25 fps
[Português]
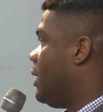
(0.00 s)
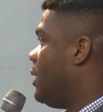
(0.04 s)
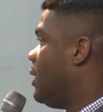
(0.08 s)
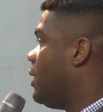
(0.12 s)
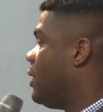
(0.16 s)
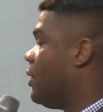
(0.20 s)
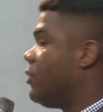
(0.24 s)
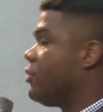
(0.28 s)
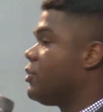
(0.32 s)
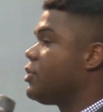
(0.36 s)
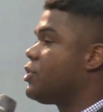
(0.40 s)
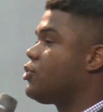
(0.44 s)

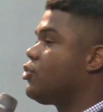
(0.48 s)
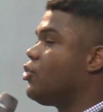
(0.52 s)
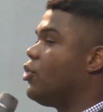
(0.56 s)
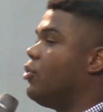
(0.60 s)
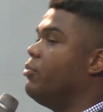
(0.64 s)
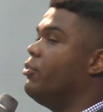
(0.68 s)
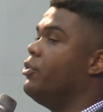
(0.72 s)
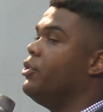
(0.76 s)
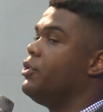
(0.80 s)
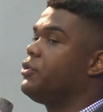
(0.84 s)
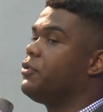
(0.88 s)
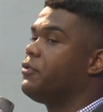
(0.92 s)
Eu estou
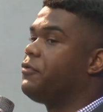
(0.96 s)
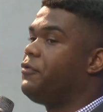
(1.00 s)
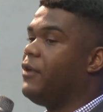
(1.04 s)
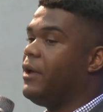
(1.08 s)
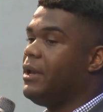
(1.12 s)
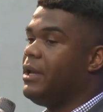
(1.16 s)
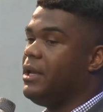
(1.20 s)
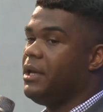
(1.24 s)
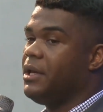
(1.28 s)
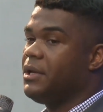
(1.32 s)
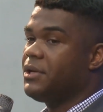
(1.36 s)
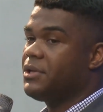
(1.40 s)
muito
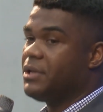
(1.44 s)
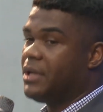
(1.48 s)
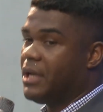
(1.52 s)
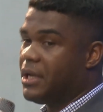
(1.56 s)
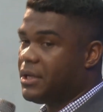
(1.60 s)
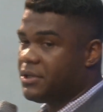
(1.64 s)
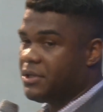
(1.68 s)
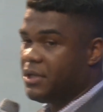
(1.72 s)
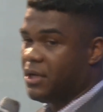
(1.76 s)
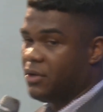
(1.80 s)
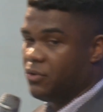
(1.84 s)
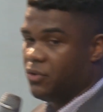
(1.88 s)
feliz
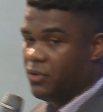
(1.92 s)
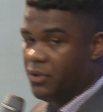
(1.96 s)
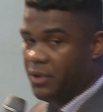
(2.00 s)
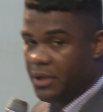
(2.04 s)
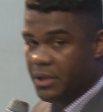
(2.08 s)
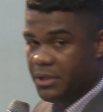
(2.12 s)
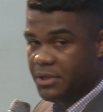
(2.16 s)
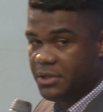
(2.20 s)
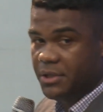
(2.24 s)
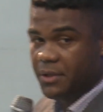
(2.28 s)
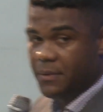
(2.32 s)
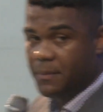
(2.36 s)
nesta
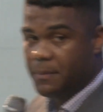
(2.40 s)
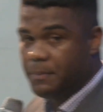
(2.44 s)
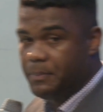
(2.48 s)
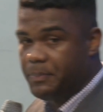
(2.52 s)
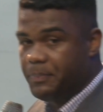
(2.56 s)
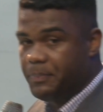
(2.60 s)
noite.